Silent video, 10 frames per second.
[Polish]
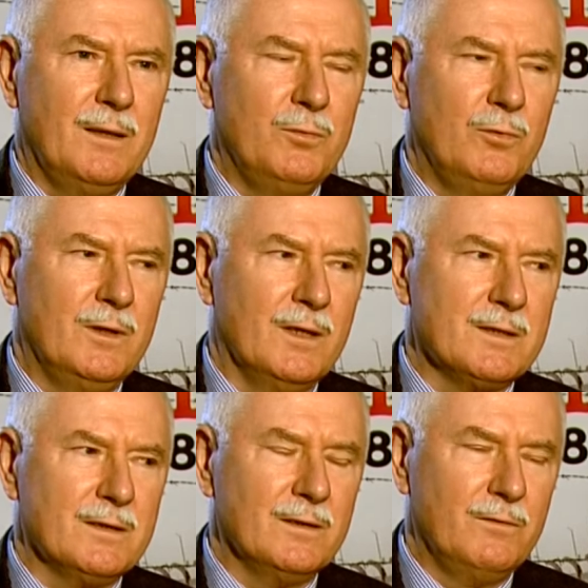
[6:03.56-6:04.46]
było
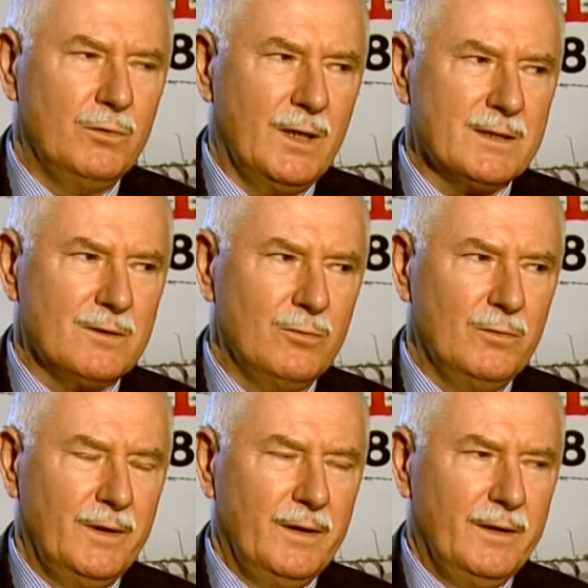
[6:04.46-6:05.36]
nas 12
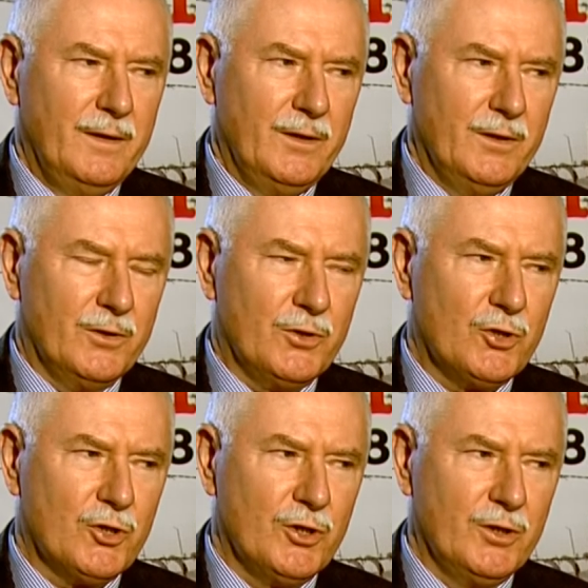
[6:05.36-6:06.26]

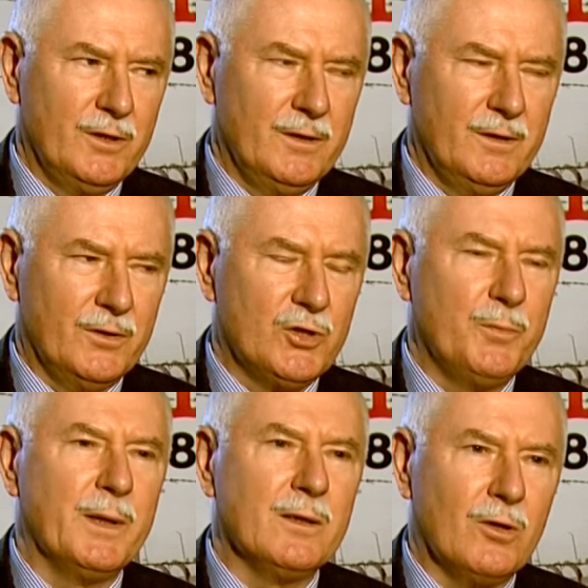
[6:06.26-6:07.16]
trzy,
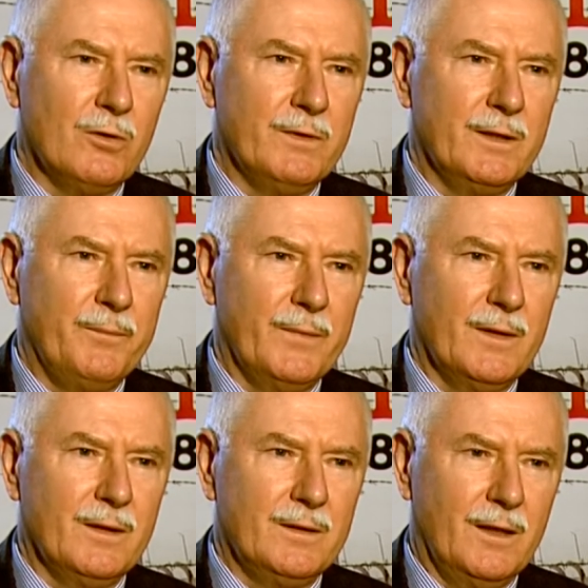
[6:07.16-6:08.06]
trzypiętrowe
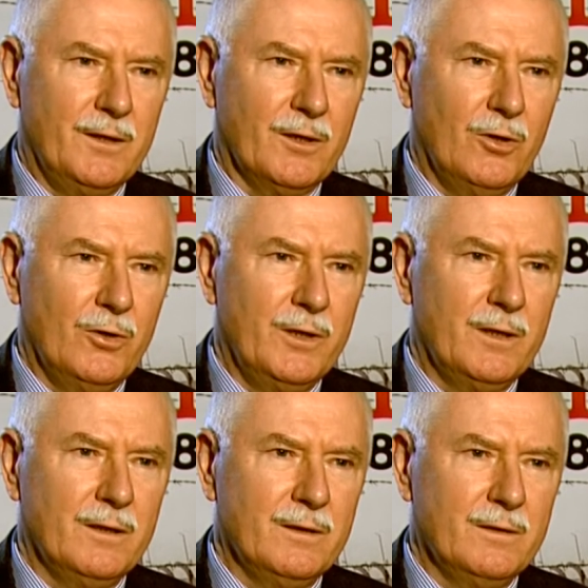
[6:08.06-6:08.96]
e, takie koje, e,